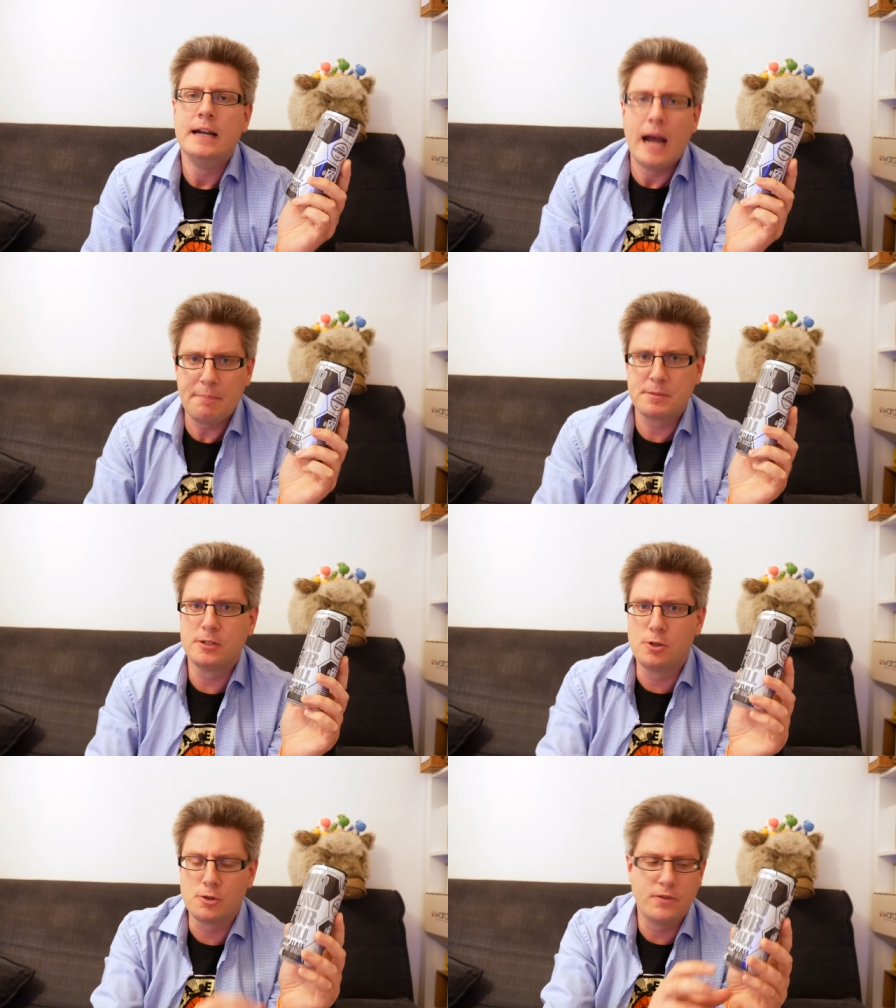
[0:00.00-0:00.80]
Hab
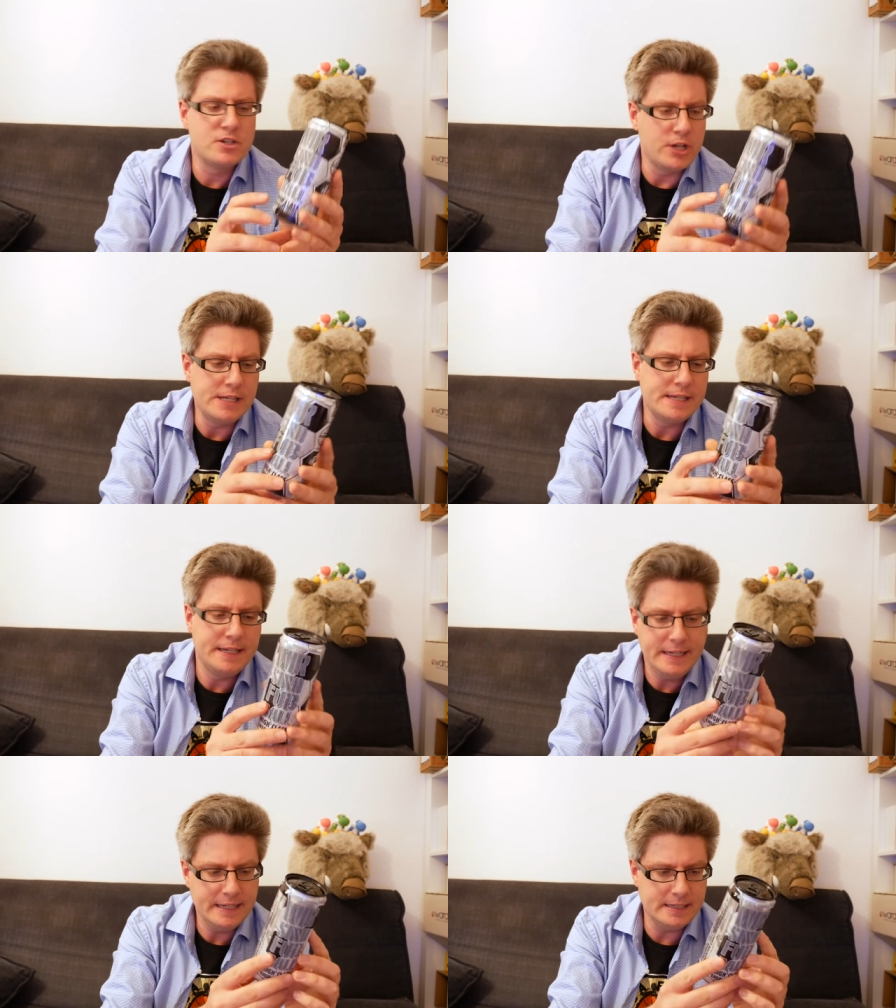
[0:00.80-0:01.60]
geguckt, wer stellt den
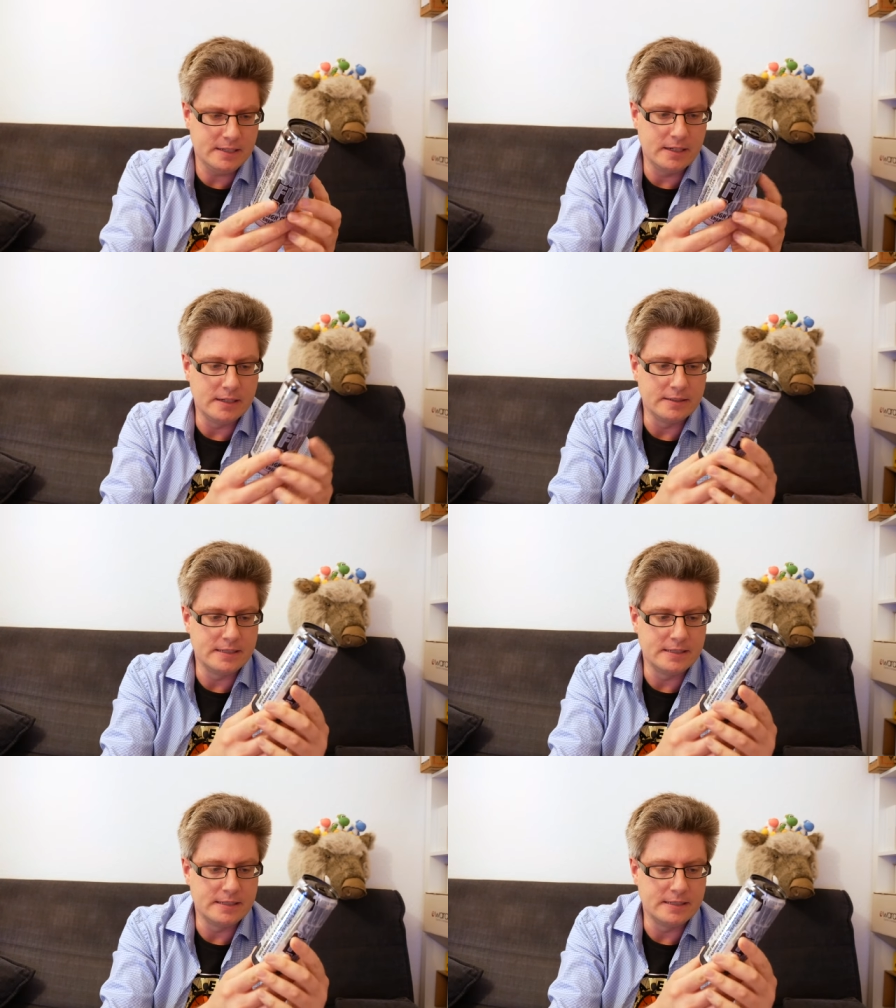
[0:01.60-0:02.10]
her?